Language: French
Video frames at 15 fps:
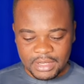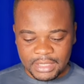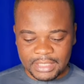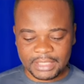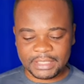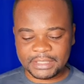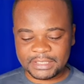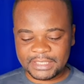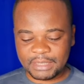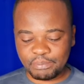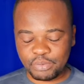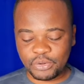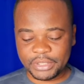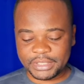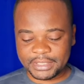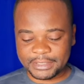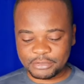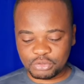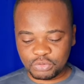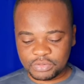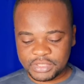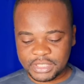L'hérédité peut être
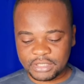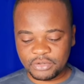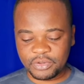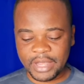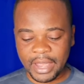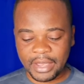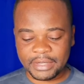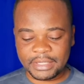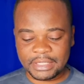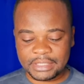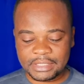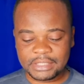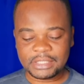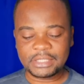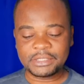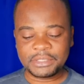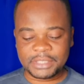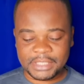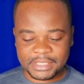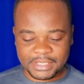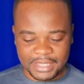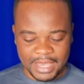source de hernie
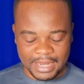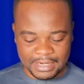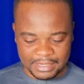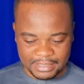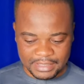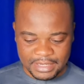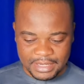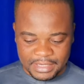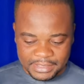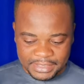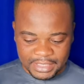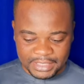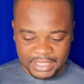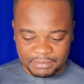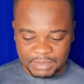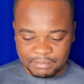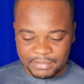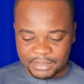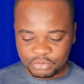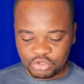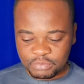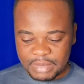discale. Certains
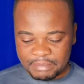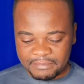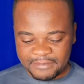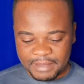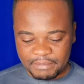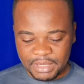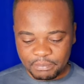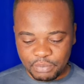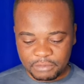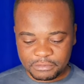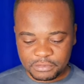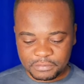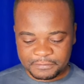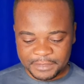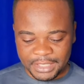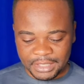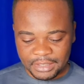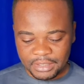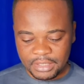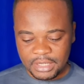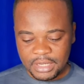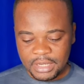membres d'une même famille peuvent
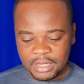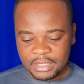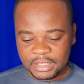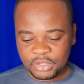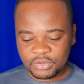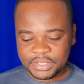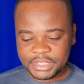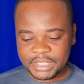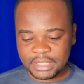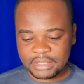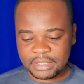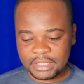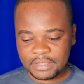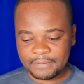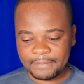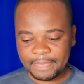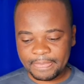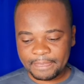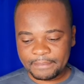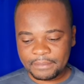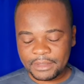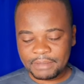souffrir de cette
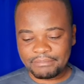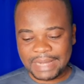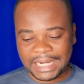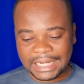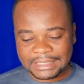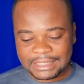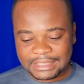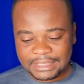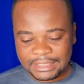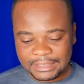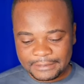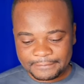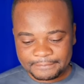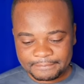maladie.